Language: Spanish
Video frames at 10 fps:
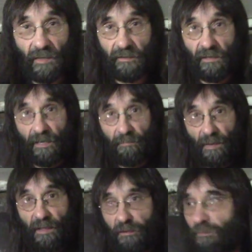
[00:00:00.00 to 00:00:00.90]
en el
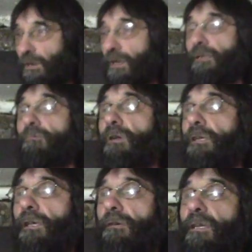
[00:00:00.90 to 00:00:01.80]
espacio, al
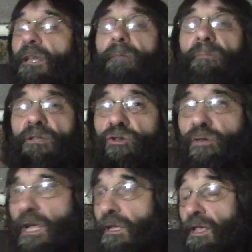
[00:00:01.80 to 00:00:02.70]
igual que cada
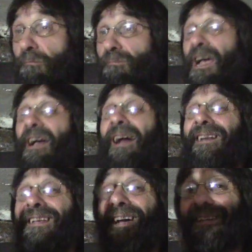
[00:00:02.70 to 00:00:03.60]
persona,
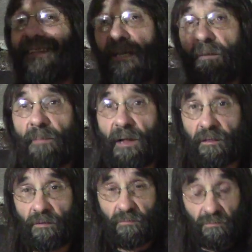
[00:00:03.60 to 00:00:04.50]
viajaría en el
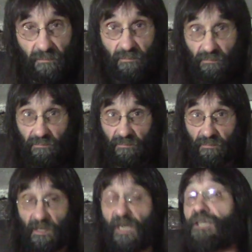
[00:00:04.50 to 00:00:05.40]
espacio
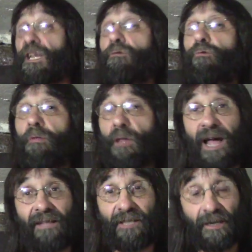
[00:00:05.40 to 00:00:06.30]
esa luz
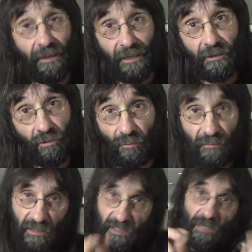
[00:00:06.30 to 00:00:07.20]
a
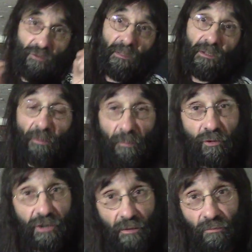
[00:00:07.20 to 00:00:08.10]
300.000 kilómetros
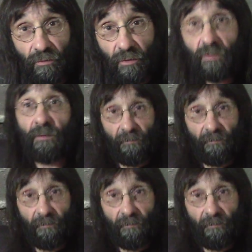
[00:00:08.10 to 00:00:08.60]
por segundo